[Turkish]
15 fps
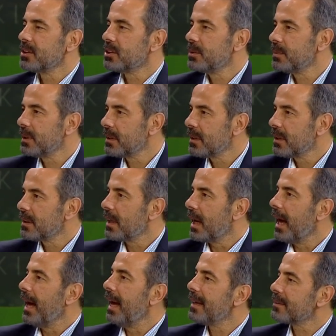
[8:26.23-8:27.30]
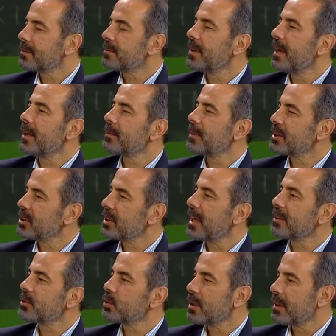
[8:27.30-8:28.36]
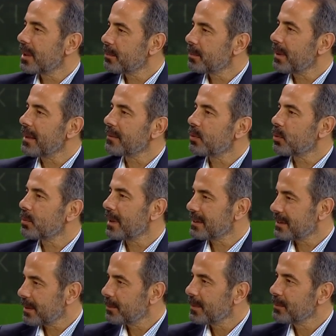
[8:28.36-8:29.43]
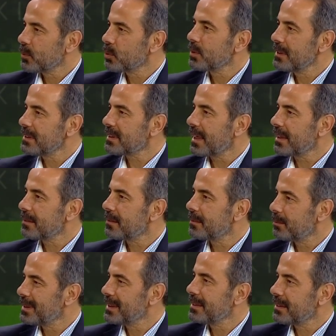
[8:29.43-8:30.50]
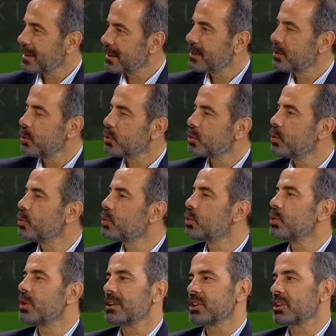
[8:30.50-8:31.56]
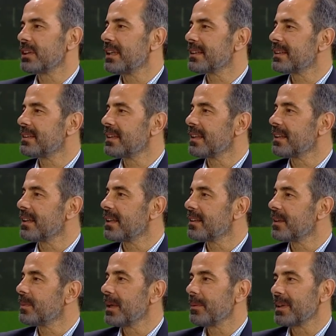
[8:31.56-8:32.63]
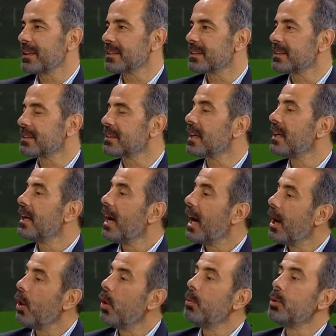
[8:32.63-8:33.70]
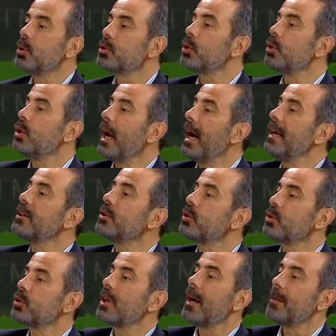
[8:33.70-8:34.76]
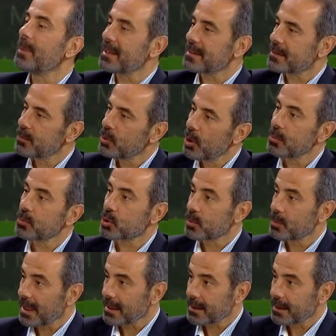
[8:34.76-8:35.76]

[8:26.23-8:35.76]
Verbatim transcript: Şimdi eğer Fenerbahçe'de Ersun Yanal performansından memnun değilsen birinde gidiyorsa üçünde açıklarsın teknik adam. Hemen hazırdır. yani öbür türlü en kötü ne yaparsın biliyor musun?